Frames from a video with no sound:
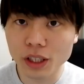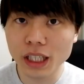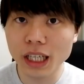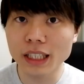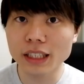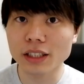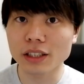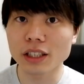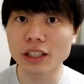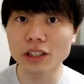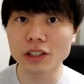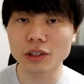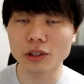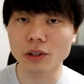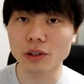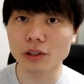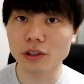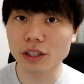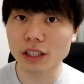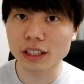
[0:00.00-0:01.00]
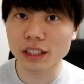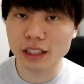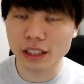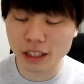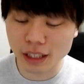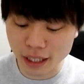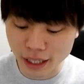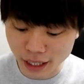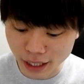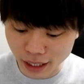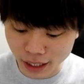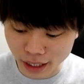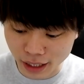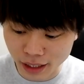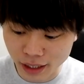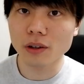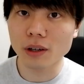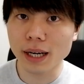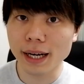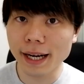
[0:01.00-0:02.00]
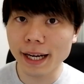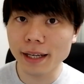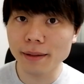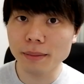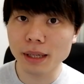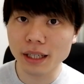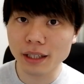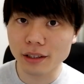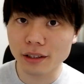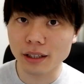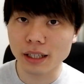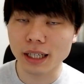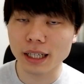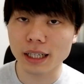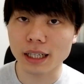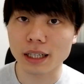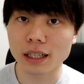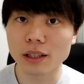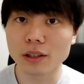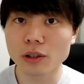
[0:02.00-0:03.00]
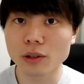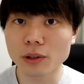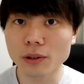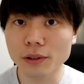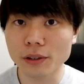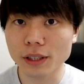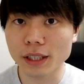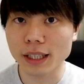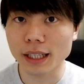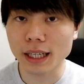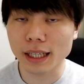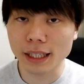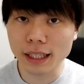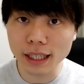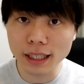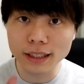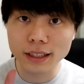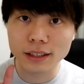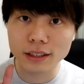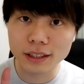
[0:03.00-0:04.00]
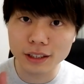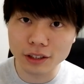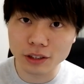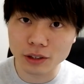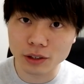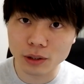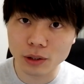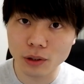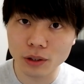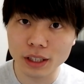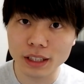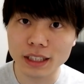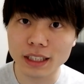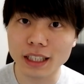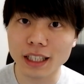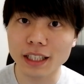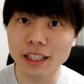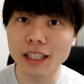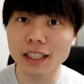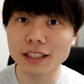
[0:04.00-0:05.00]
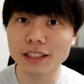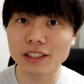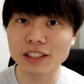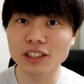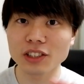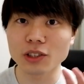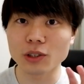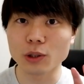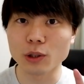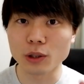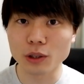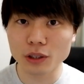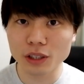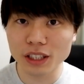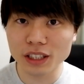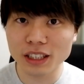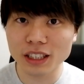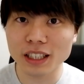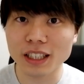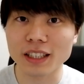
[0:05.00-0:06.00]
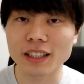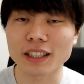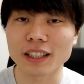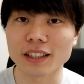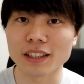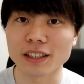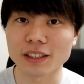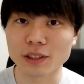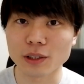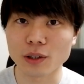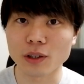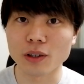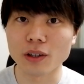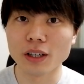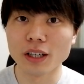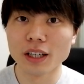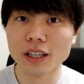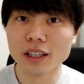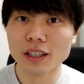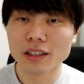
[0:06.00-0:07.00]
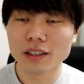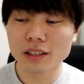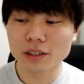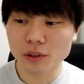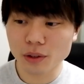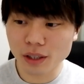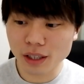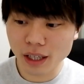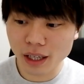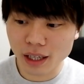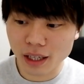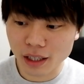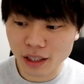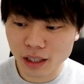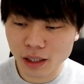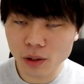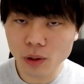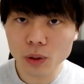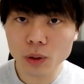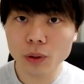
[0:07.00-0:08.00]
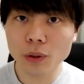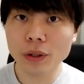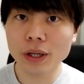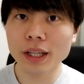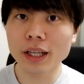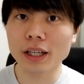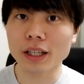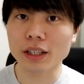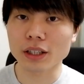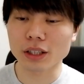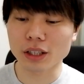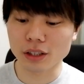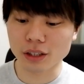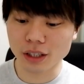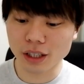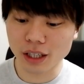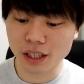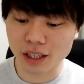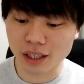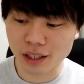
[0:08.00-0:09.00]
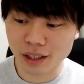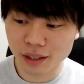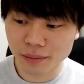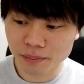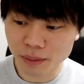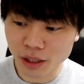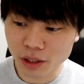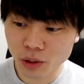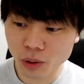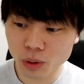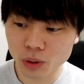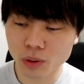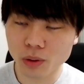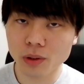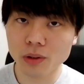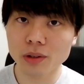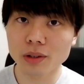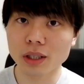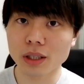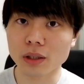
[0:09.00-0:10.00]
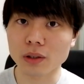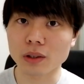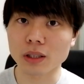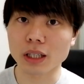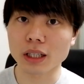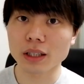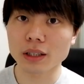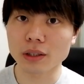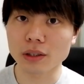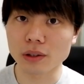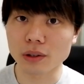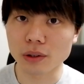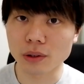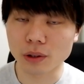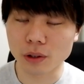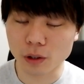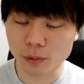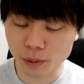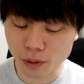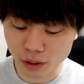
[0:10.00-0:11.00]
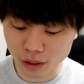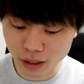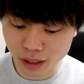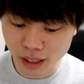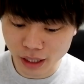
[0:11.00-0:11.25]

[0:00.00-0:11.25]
今日2月26日で、その iMac が届く日が2月25日か2月26日だったんですよ。で、それで昨日届かなかったんで、今日届くんだろうなっていう風に思っ